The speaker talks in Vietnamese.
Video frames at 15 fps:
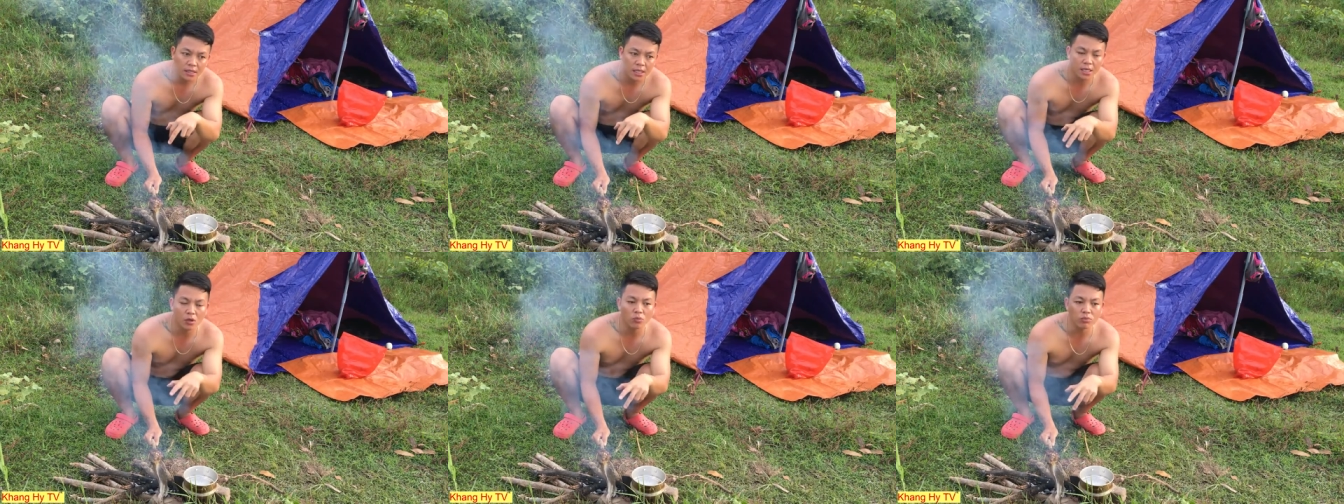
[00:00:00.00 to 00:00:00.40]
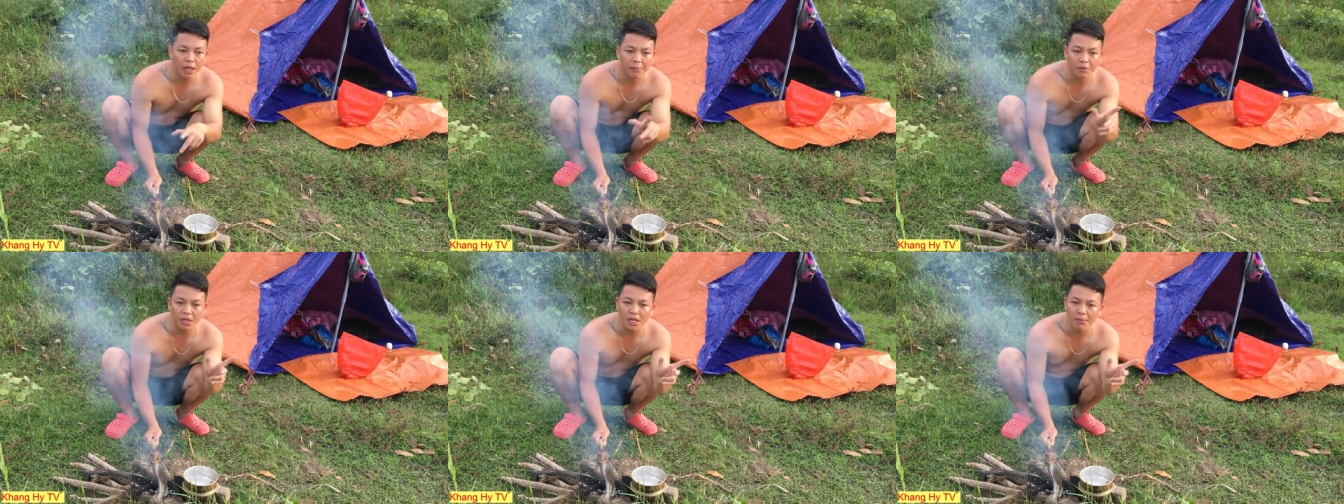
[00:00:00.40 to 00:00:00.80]
thì đúng
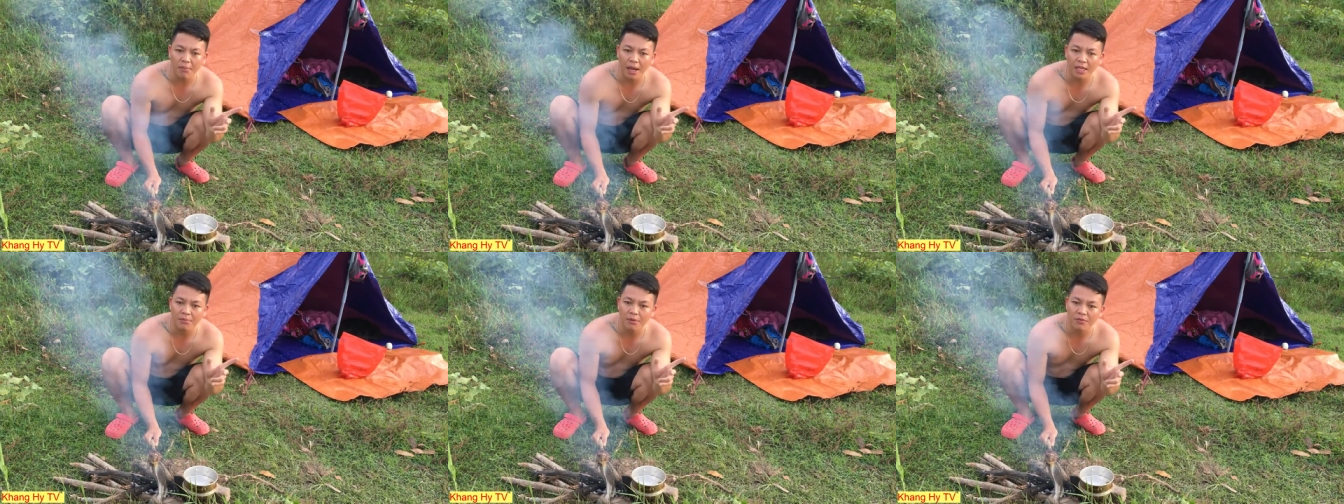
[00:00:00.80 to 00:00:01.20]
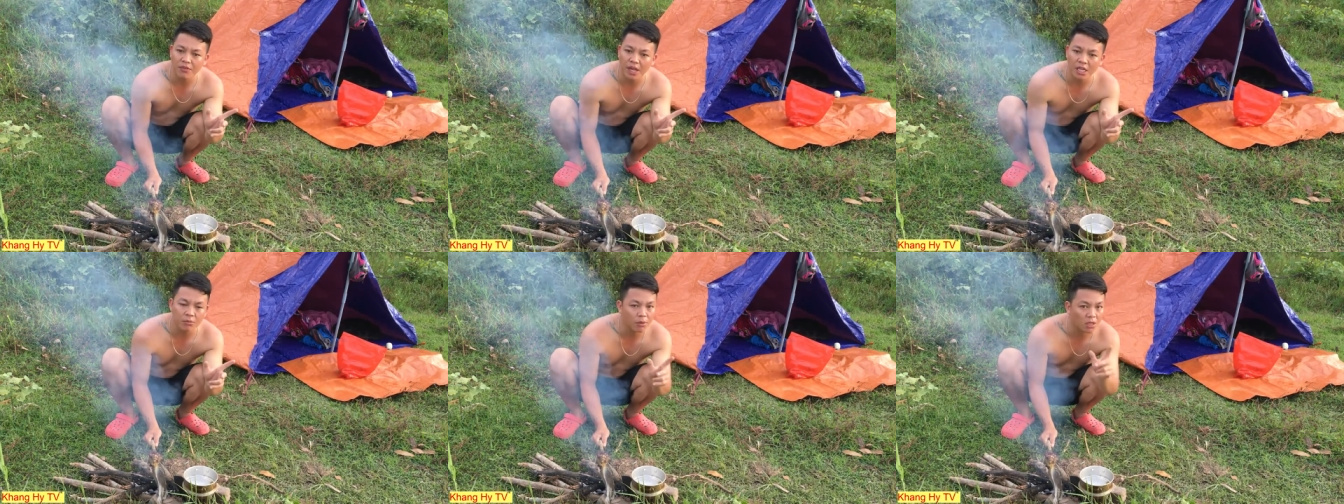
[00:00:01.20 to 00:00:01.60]
8 rưỡi ngày mai thì mình
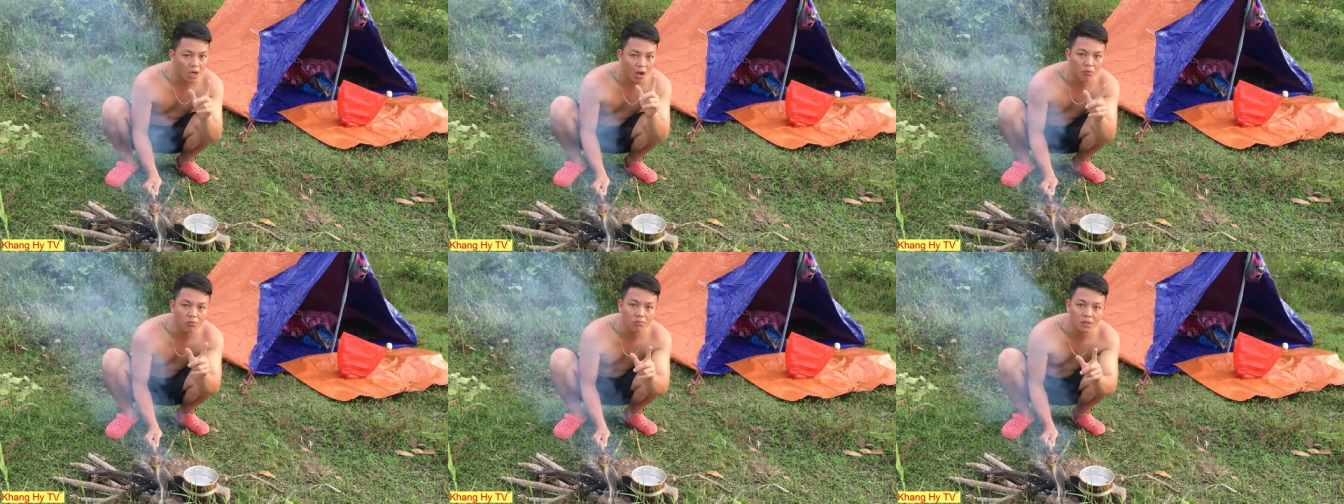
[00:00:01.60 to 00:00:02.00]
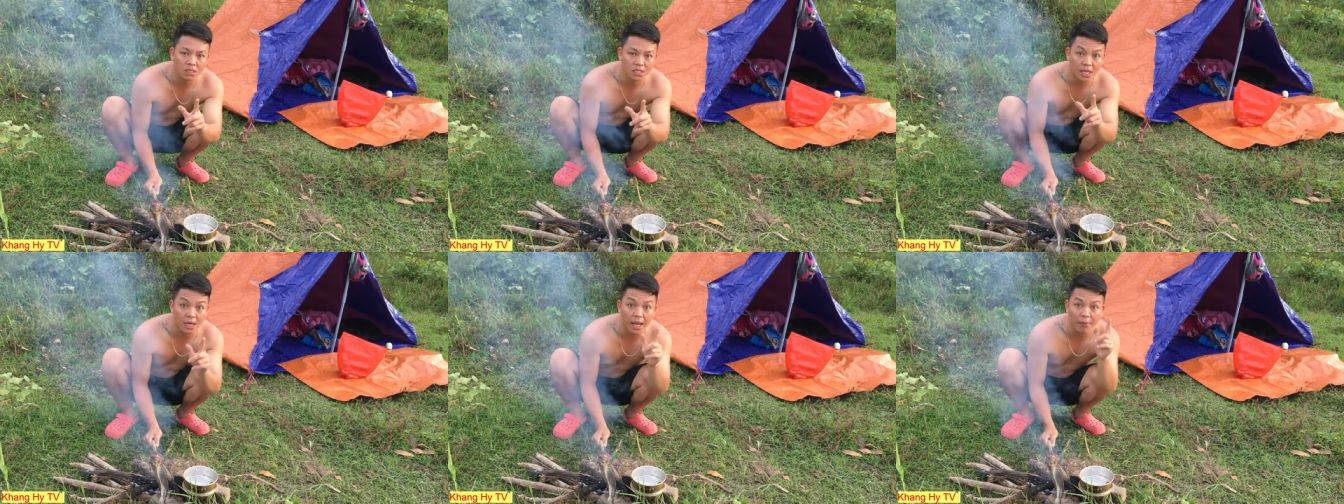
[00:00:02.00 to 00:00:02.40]
về nhưng mà không mình
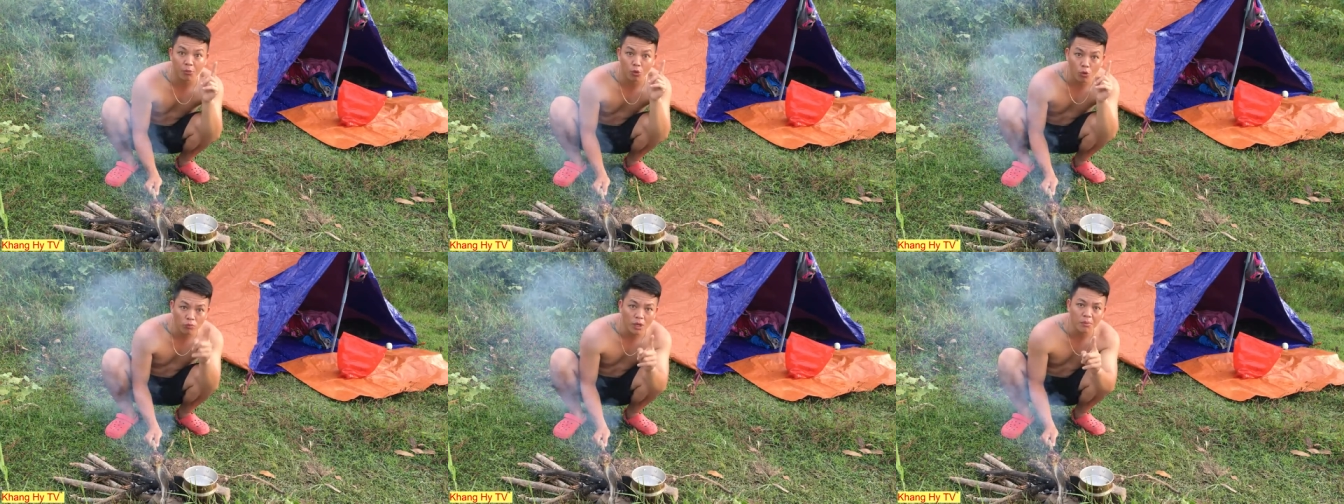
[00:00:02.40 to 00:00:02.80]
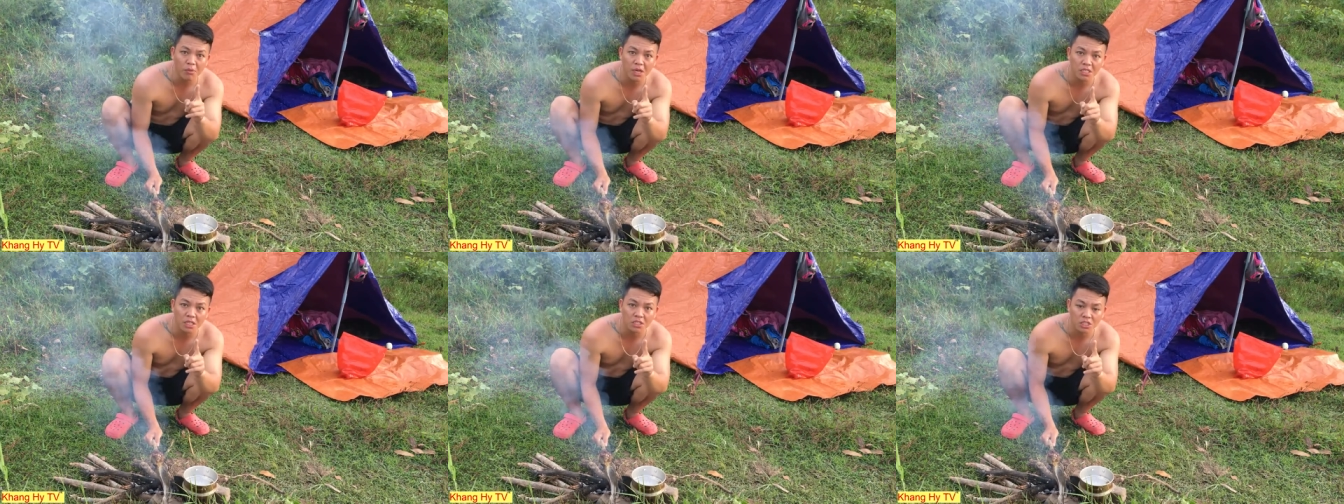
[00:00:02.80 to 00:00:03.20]
sẽ làm đúng đến
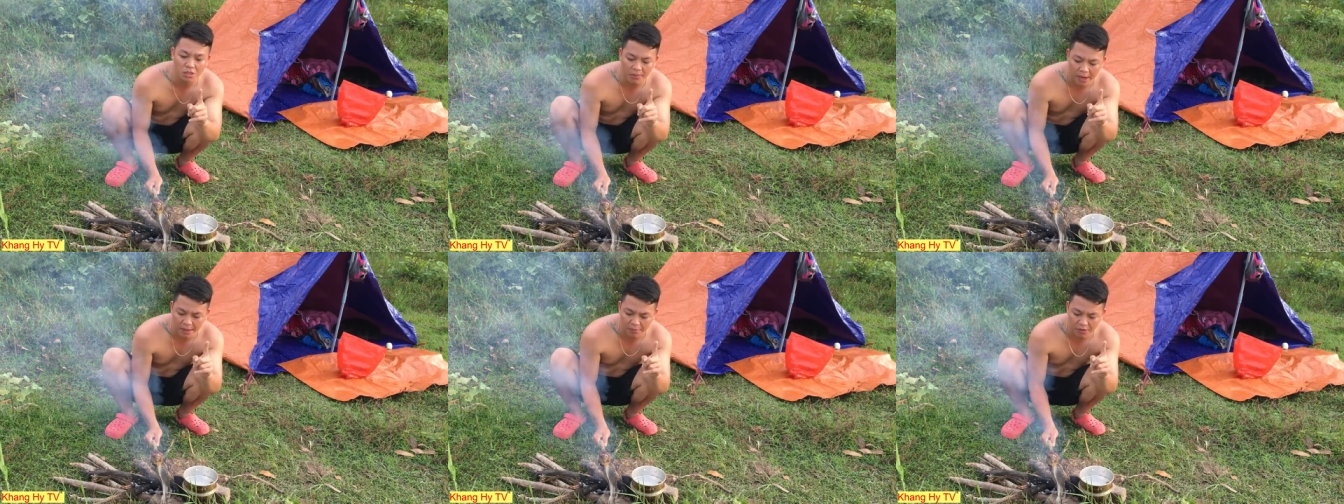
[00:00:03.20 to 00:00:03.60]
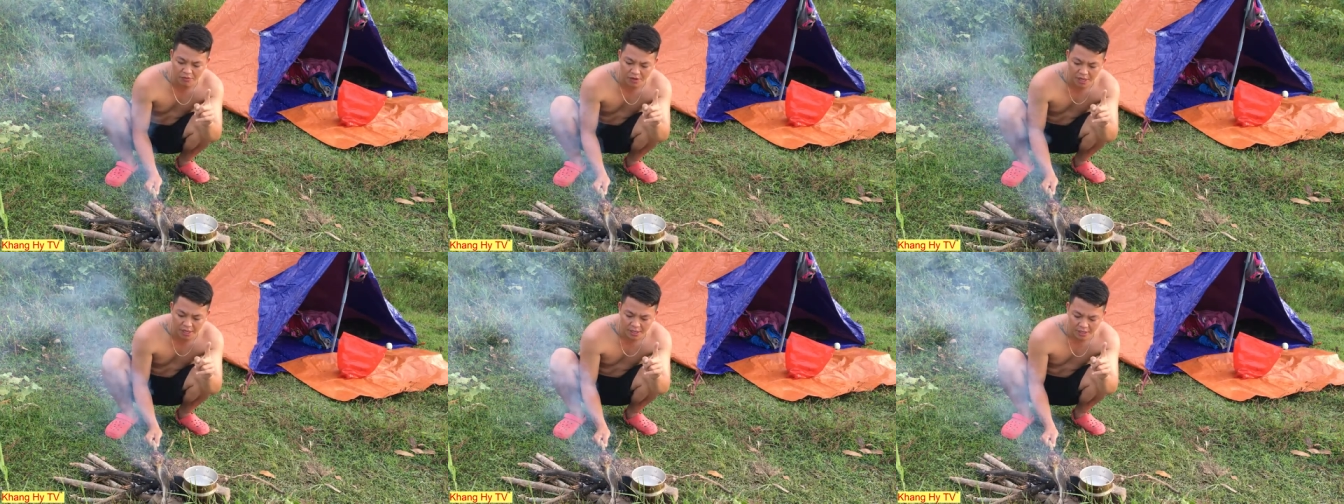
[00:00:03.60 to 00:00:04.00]
10 giờ trưa mai mình
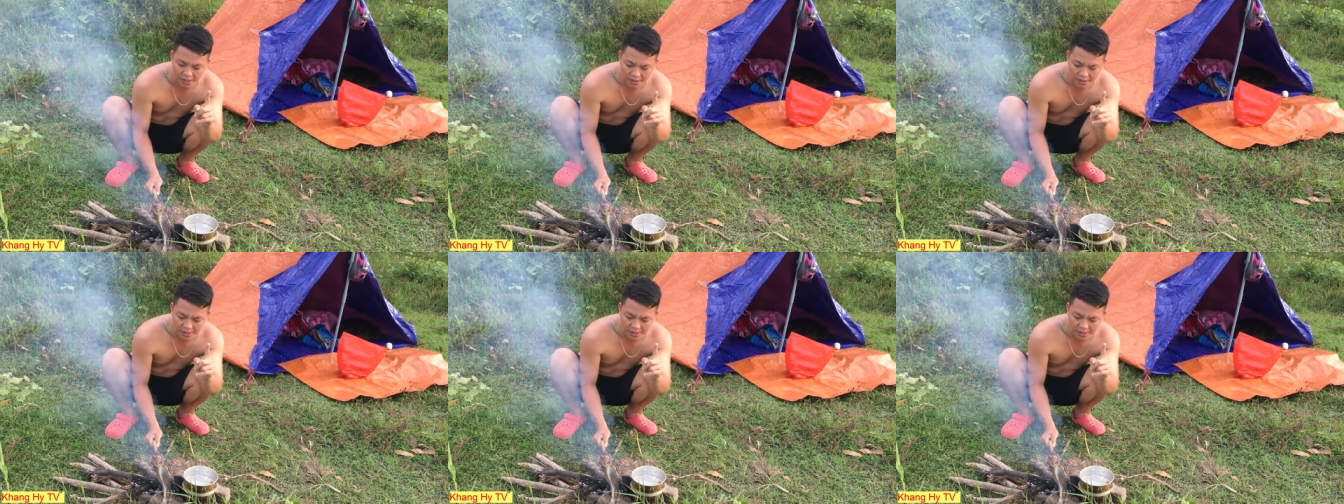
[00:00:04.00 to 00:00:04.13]
về